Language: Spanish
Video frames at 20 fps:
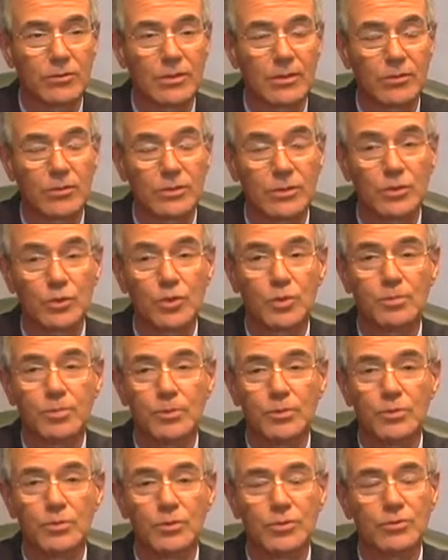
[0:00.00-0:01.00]
los distintos
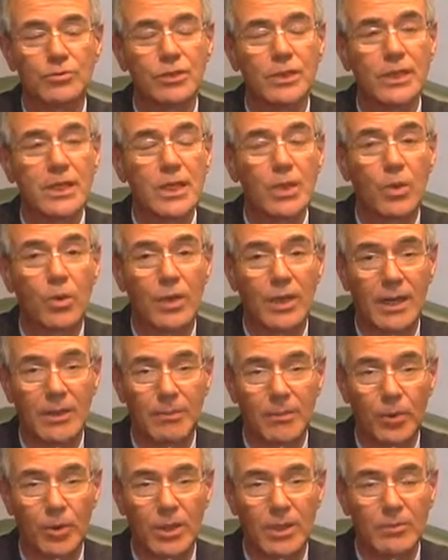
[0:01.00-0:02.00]
puntos, con el
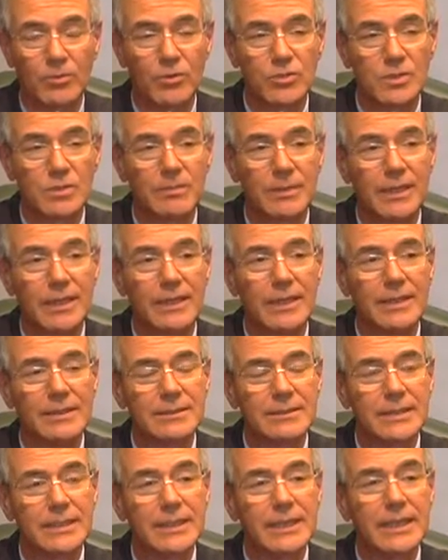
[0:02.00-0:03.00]
apoyo de la
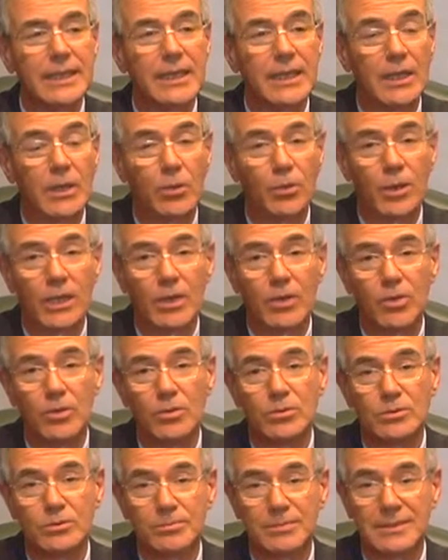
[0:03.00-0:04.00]
municipalidad, y
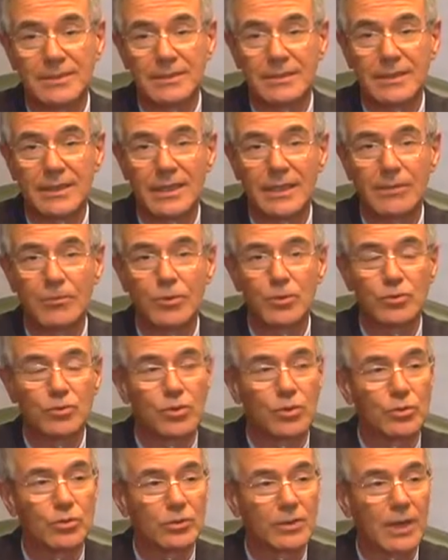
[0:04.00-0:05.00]
luego
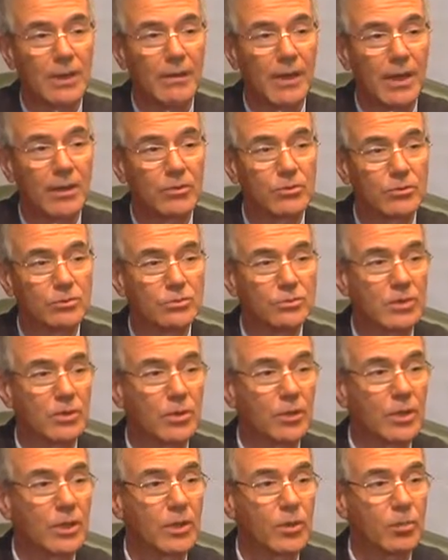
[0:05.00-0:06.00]
presentaremos los trabajos,
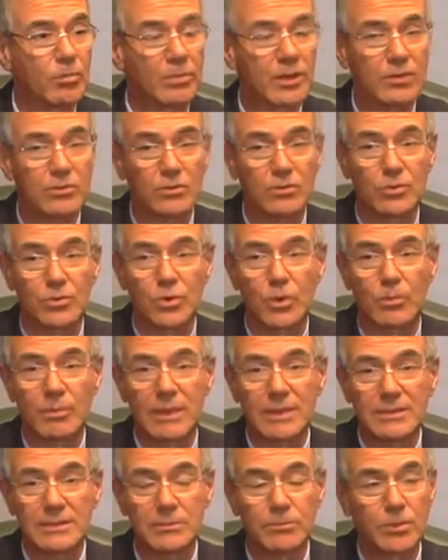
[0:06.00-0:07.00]
creo que en un plazo no
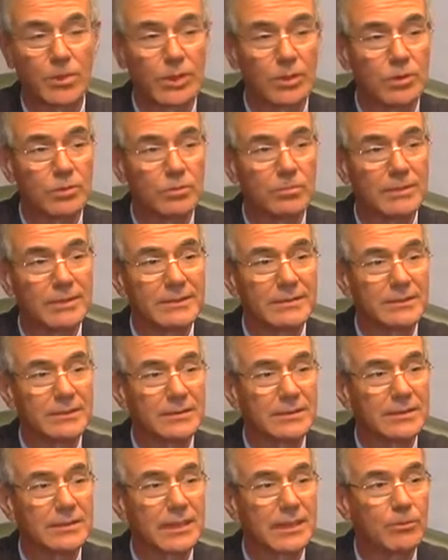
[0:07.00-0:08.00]
máximo de dos
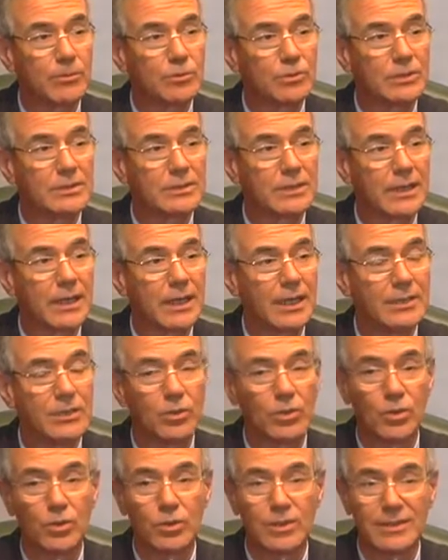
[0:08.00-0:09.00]
meses estaremos
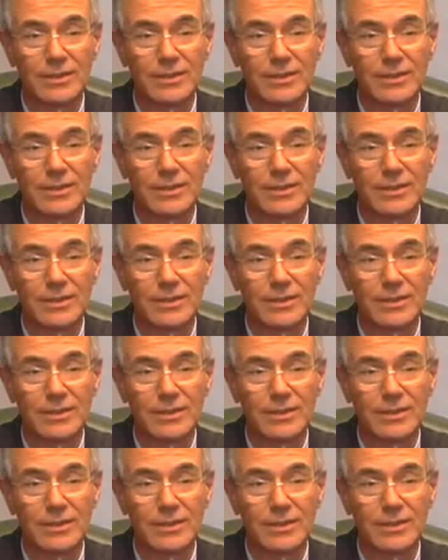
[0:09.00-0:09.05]
entregando los